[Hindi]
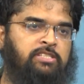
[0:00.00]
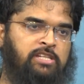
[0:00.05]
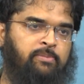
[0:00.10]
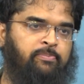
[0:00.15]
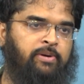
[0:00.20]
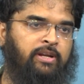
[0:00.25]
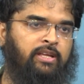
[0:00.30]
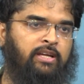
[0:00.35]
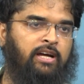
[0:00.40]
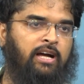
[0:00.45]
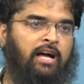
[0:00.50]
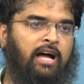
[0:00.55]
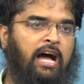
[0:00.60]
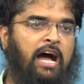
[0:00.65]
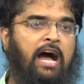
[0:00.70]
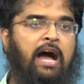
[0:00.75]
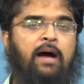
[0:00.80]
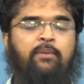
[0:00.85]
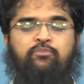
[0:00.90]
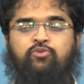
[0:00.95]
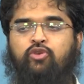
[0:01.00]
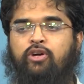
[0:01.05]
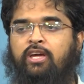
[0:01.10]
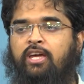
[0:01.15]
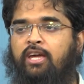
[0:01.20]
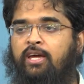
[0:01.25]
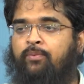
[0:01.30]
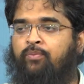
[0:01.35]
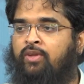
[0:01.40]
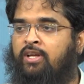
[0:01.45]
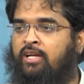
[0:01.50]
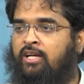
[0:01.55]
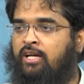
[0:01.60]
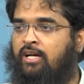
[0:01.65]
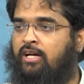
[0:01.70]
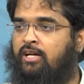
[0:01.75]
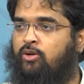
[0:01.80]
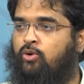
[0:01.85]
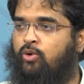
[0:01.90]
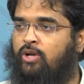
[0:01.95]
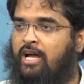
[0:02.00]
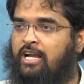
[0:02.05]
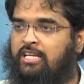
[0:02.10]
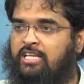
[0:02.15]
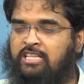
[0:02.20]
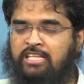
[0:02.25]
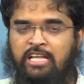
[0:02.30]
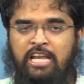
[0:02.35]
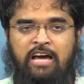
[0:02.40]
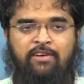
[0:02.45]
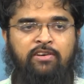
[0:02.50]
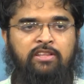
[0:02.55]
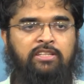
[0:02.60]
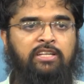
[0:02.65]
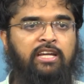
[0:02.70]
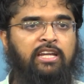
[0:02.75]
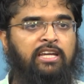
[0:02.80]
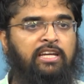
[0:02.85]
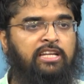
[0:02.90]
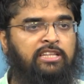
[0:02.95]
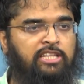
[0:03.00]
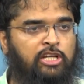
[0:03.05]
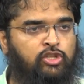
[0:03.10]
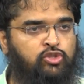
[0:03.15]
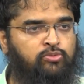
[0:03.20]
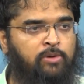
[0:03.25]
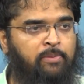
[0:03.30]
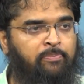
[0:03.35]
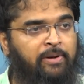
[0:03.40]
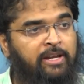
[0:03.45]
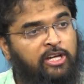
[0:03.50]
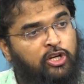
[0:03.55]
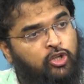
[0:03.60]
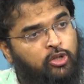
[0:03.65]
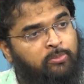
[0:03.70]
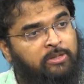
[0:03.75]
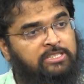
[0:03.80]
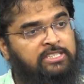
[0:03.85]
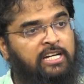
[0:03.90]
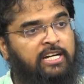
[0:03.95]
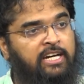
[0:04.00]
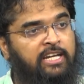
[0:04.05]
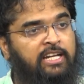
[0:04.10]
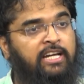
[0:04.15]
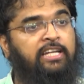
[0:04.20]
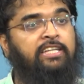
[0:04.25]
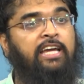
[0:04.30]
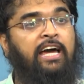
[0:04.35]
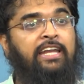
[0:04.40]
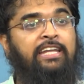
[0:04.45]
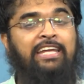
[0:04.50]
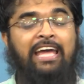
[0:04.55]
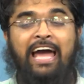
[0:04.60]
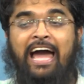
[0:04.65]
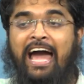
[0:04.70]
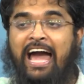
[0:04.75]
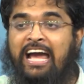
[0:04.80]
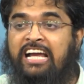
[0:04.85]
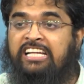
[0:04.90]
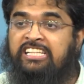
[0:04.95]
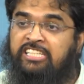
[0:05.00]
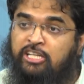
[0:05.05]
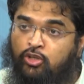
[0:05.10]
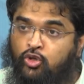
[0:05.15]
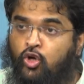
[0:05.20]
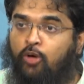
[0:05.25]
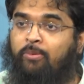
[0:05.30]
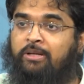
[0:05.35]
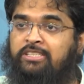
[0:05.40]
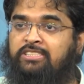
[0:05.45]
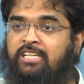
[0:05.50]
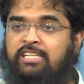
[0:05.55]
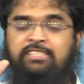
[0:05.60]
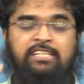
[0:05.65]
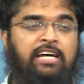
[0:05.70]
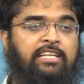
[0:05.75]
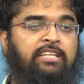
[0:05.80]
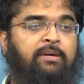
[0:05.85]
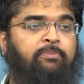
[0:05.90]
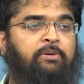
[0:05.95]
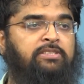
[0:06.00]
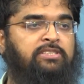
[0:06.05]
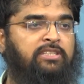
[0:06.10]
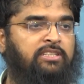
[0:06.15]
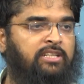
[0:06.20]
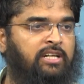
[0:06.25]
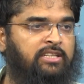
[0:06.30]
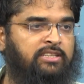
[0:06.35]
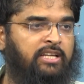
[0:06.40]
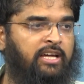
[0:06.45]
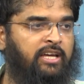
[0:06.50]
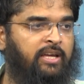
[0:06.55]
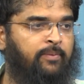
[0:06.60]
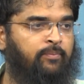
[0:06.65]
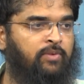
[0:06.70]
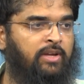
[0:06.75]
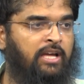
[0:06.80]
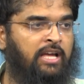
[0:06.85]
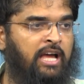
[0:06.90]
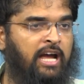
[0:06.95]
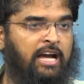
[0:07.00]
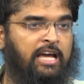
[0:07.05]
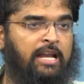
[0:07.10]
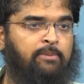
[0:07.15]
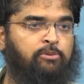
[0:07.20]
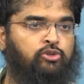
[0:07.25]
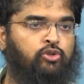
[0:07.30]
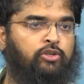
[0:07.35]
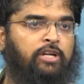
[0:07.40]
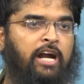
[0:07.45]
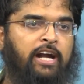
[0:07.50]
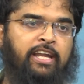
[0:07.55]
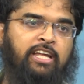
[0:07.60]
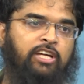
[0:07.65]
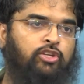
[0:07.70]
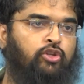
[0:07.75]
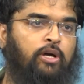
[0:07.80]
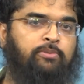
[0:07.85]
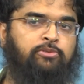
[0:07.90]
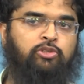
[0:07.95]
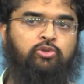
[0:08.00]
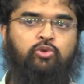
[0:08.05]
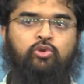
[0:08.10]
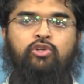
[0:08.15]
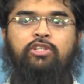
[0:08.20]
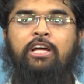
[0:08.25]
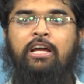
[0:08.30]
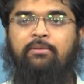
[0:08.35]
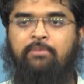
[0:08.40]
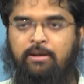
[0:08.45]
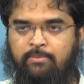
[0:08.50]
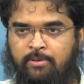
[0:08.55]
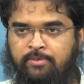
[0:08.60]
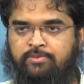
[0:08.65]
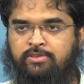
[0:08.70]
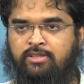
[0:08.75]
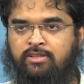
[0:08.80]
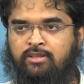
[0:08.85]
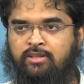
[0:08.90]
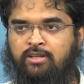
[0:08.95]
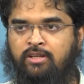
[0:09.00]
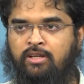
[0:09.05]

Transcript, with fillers: बच्चा पढ़ेगा आप जो है कुरान की तिलावत करेंगे तर्जुमा पढ़ेंगे तो बच्चा करेगा यानी एक्शन को बच्चा ज्यादा पसंद करता है अगर आप उसको डांटेंगे तो आपसे दूर हो जाएगा माँ बाप से